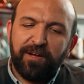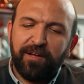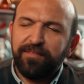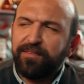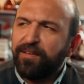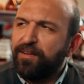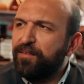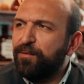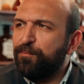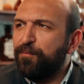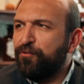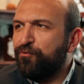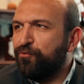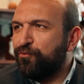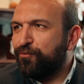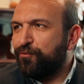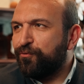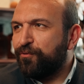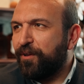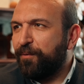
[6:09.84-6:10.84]
Antalya'da
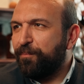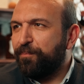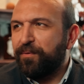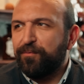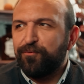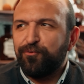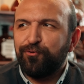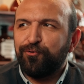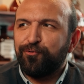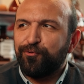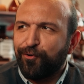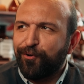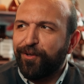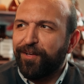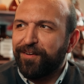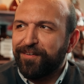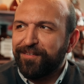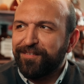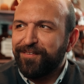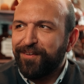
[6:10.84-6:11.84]
meşhurdur. Hep Hı-hı. durur o
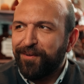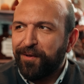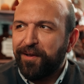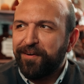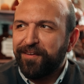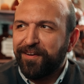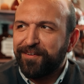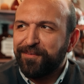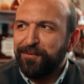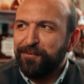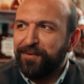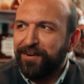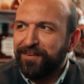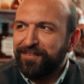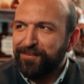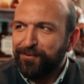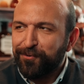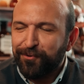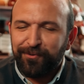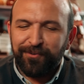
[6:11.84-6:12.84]
yani. Her yerde
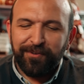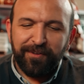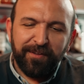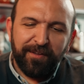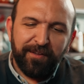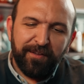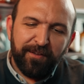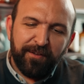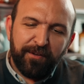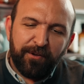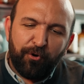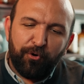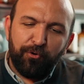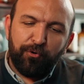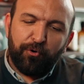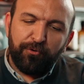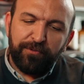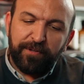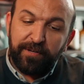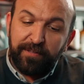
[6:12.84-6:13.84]
vardı. Okay. O
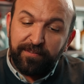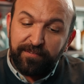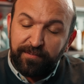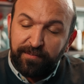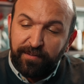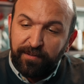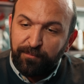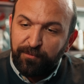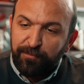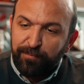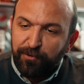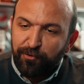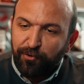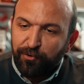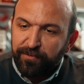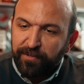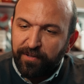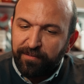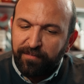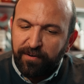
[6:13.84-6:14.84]
ondan esinlenilmiş bir
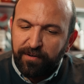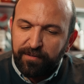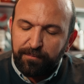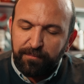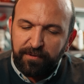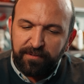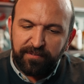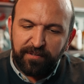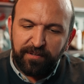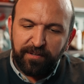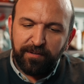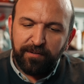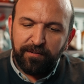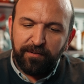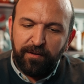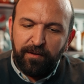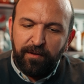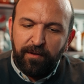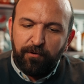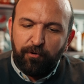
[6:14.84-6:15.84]
kokteyl vardı
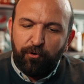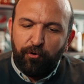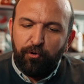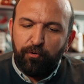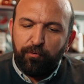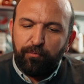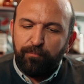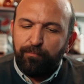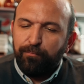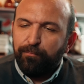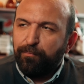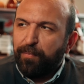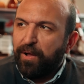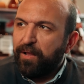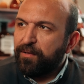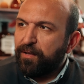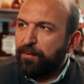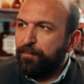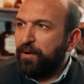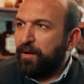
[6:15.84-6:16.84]
mesela. O
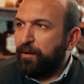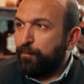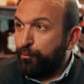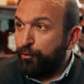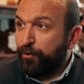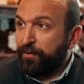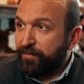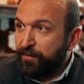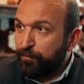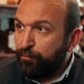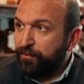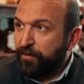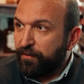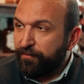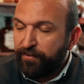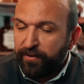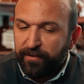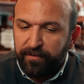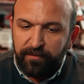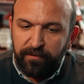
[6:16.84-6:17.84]
balkabağı püresi bu
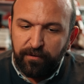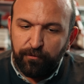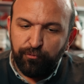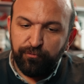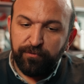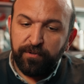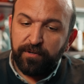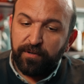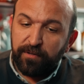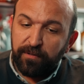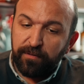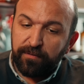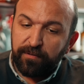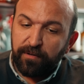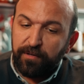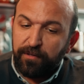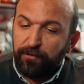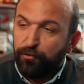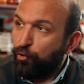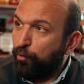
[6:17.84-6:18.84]
sefer. Üzerine de
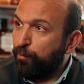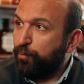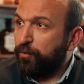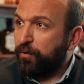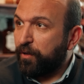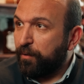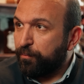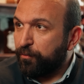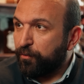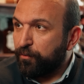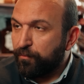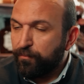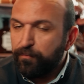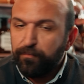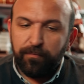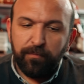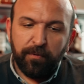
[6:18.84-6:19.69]
tahin köpük yapıyordum.